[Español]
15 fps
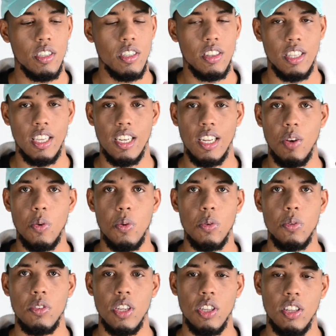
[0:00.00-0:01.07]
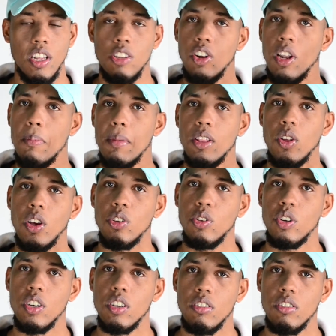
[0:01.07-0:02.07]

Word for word: tiene un cierto elemento que son,